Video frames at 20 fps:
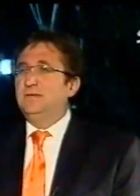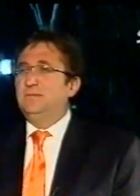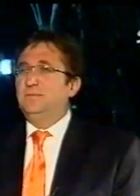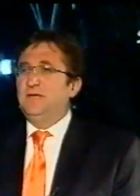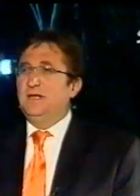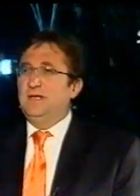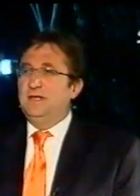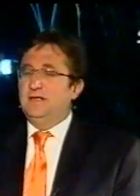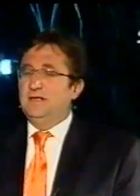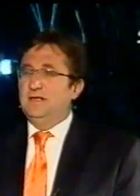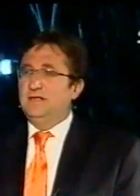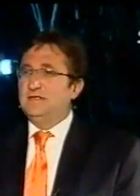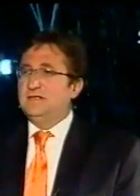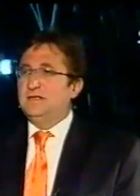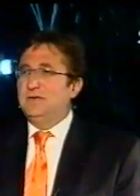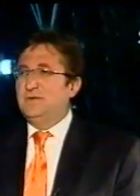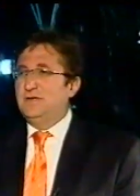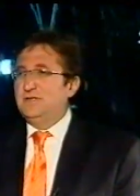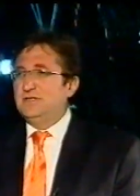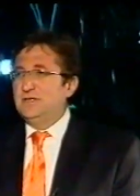
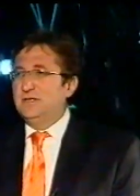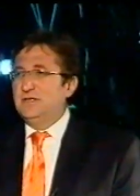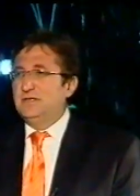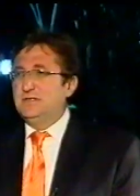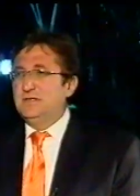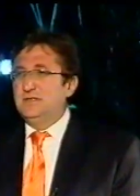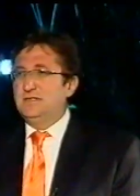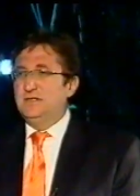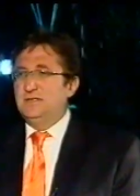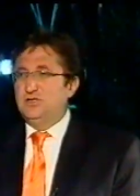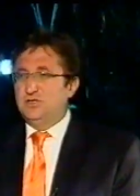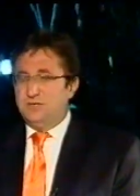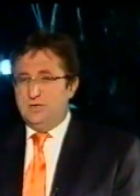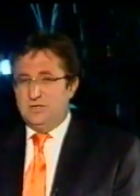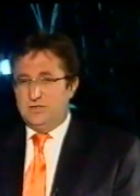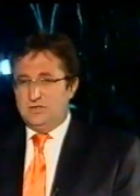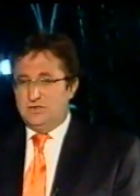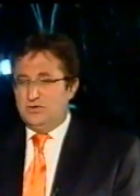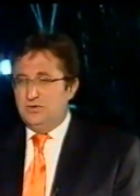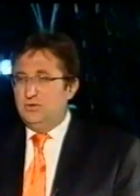belediyenizle başkanınızla
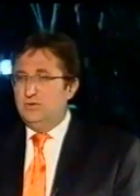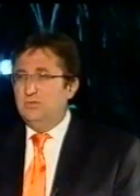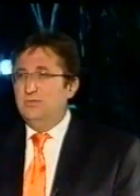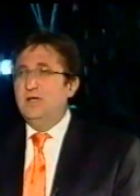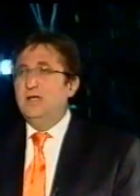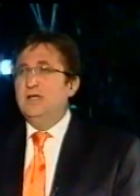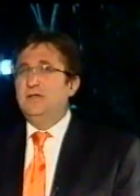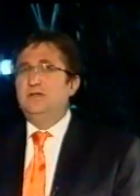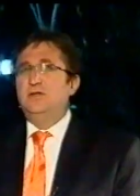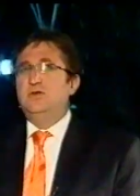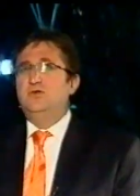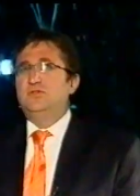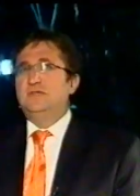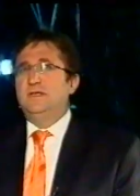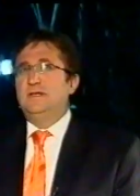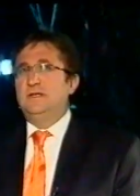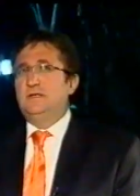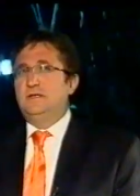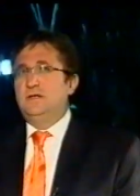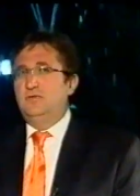tanışmak istiyorum diye
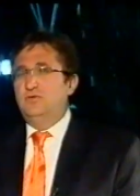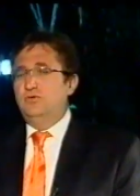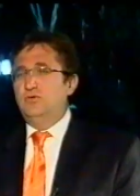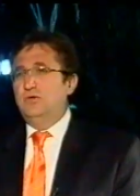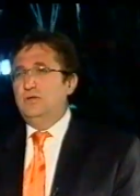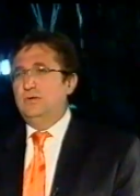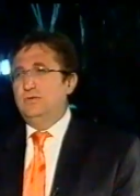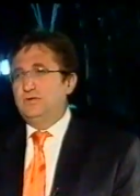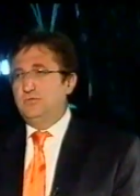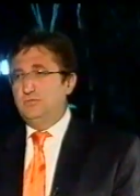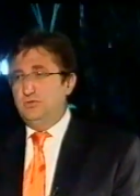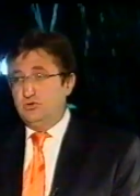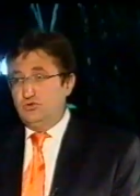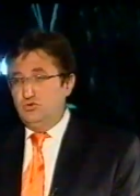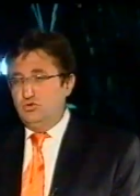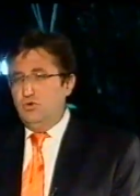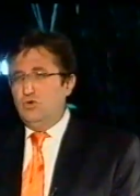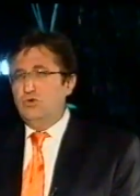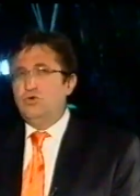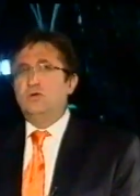özellikle vurgulamış. Biz
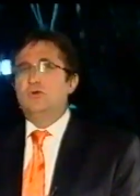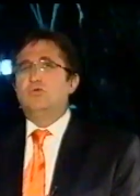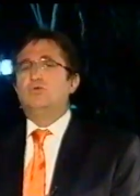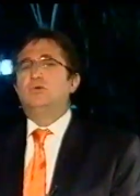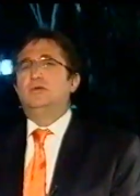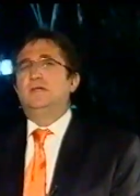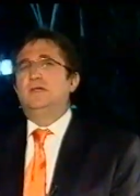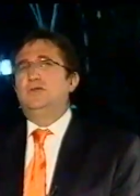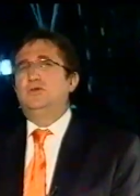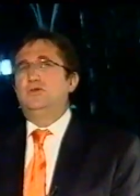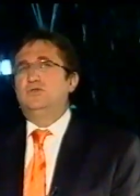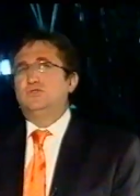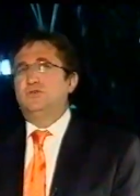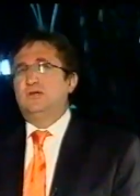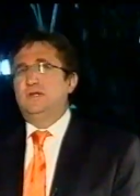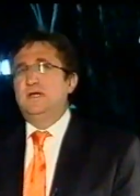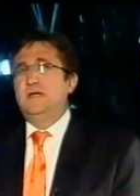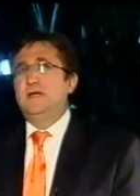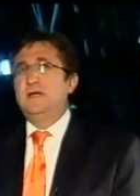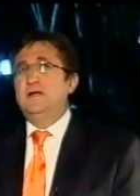doğru da kullanıyoruz
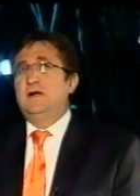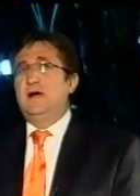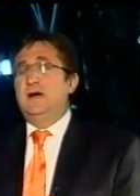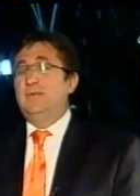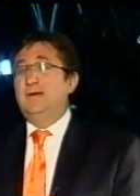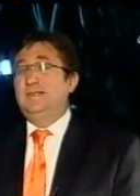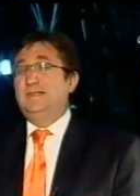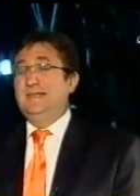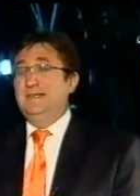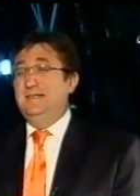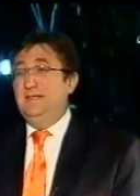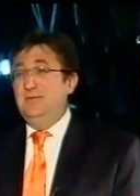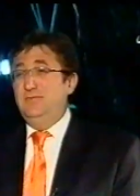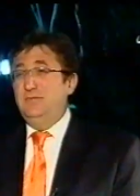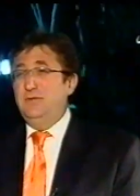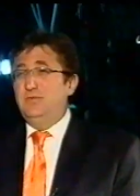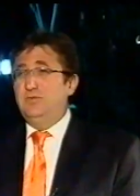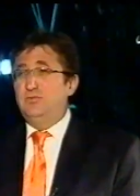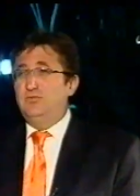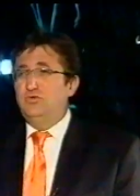orayı. Ama dediğim
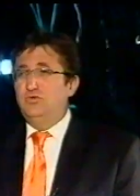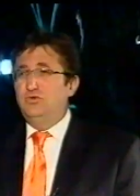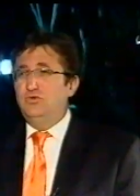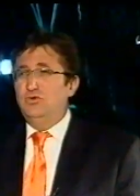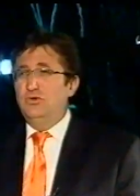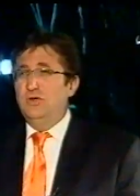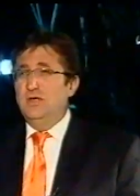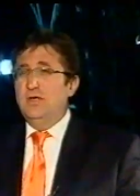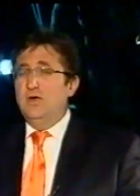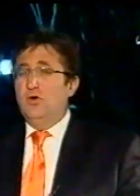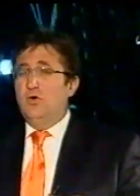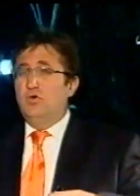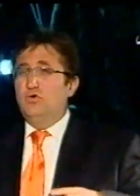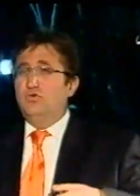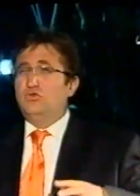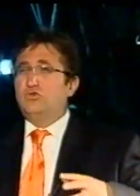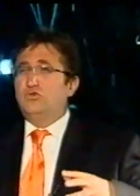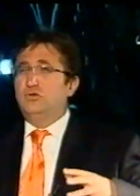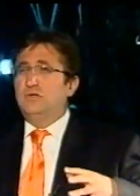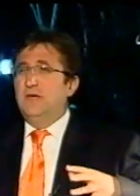gibi bunu
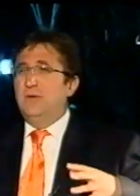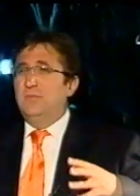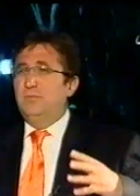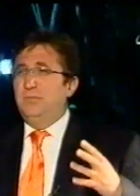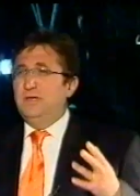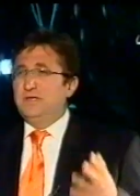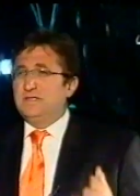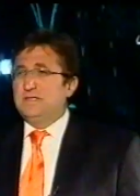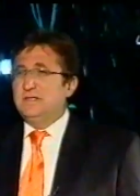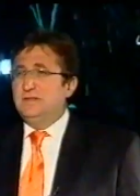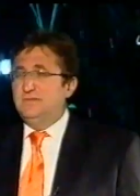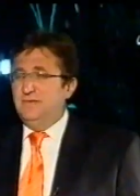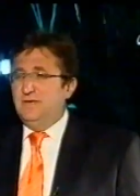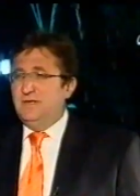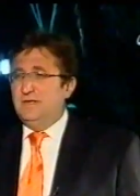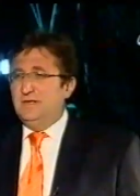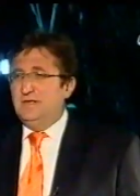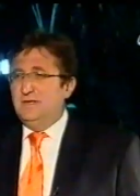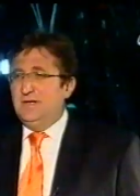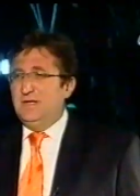oluşturulan basın ve
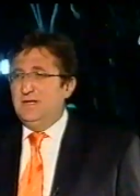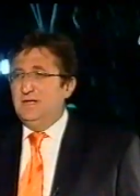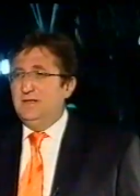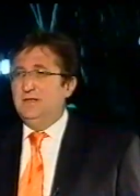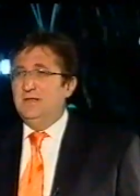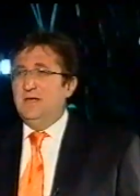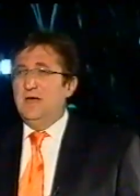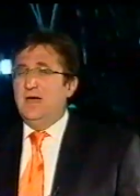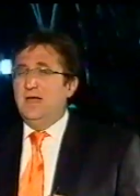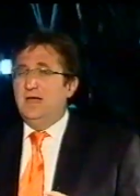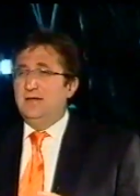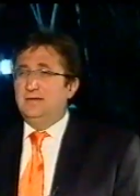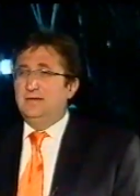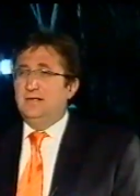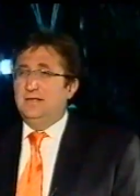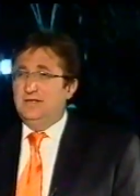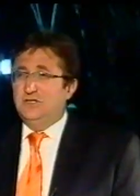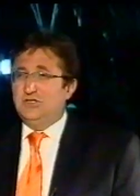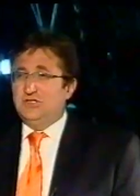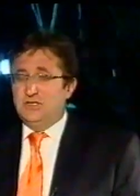yayınla, halkla
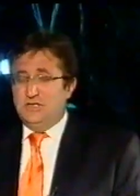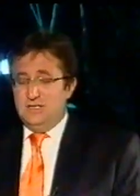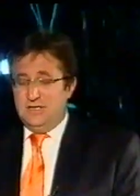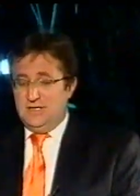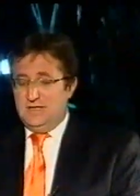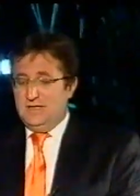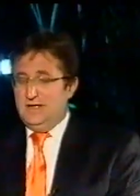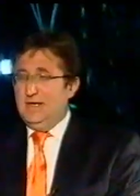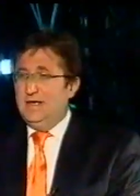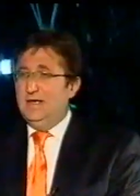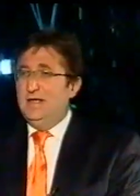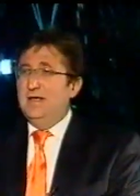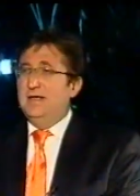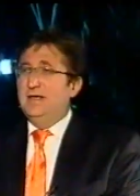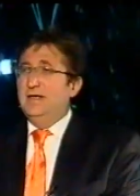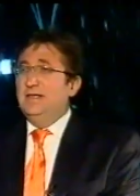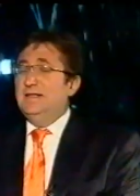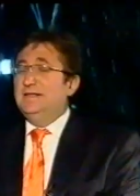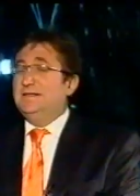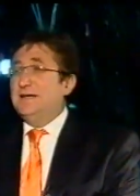ilişkilerle,
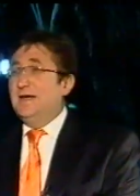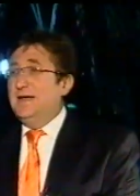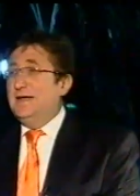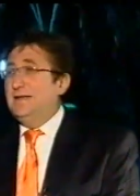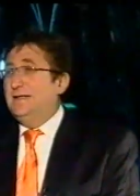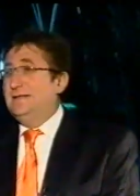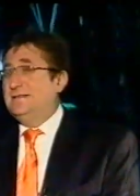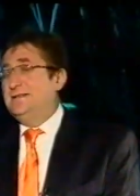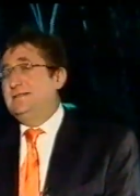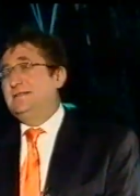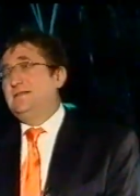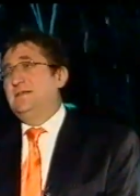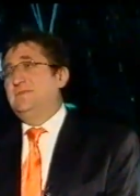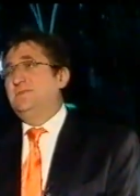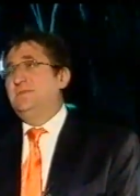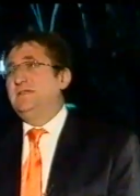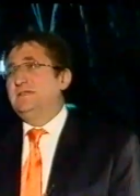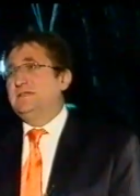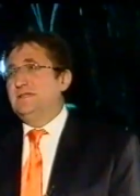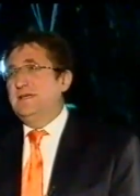internet
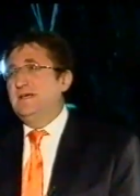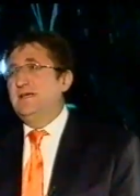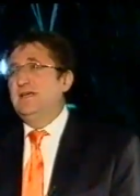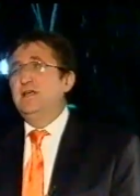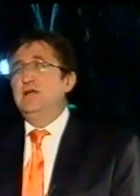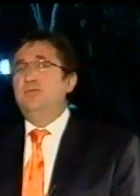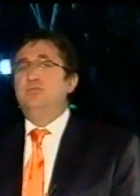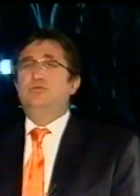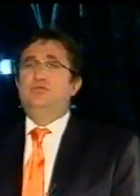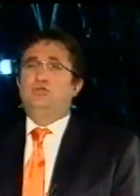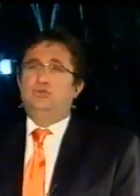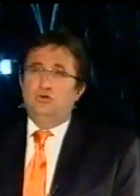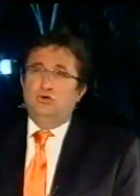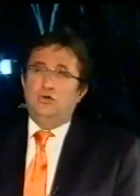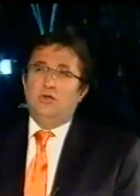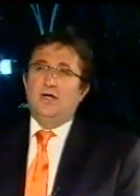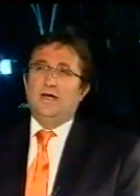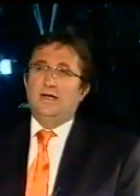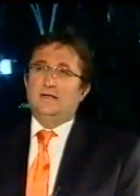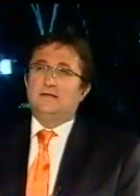sitemizle bütün
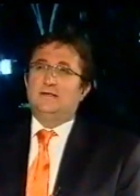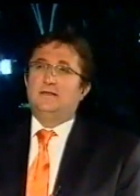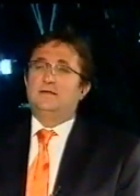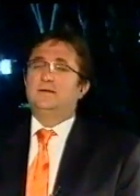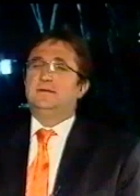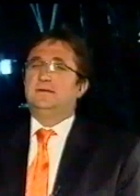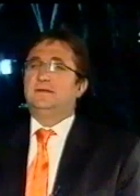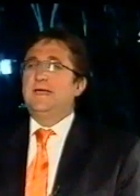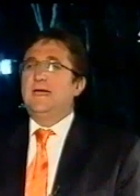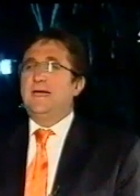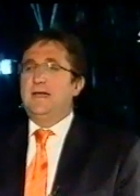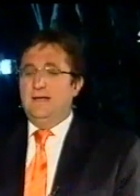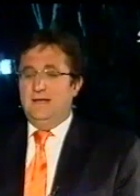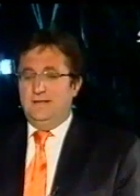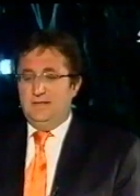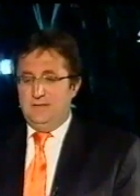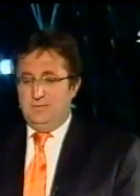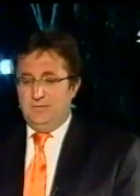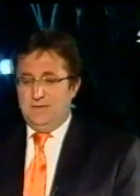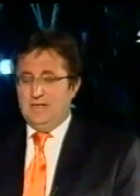olarak
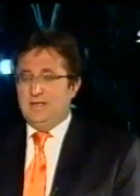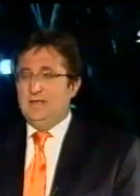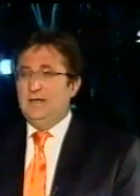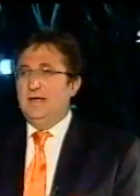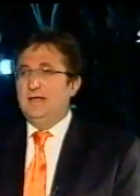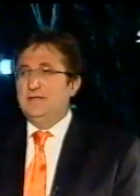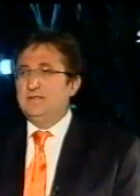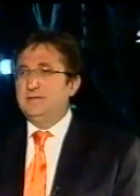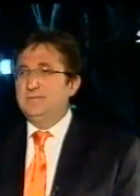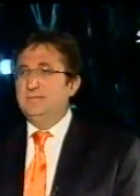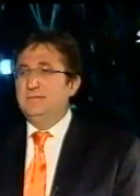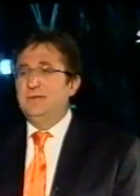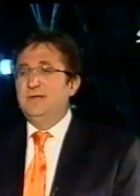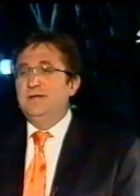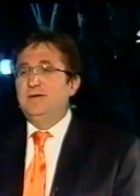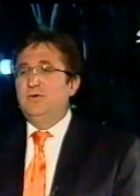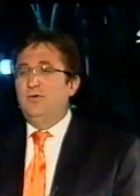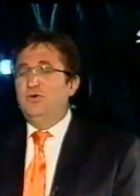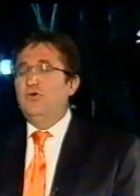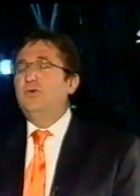değerlendirmek lazım
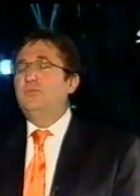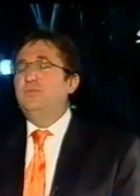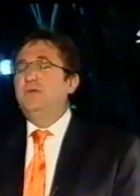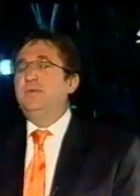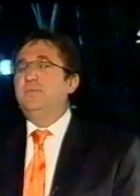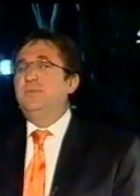onun bir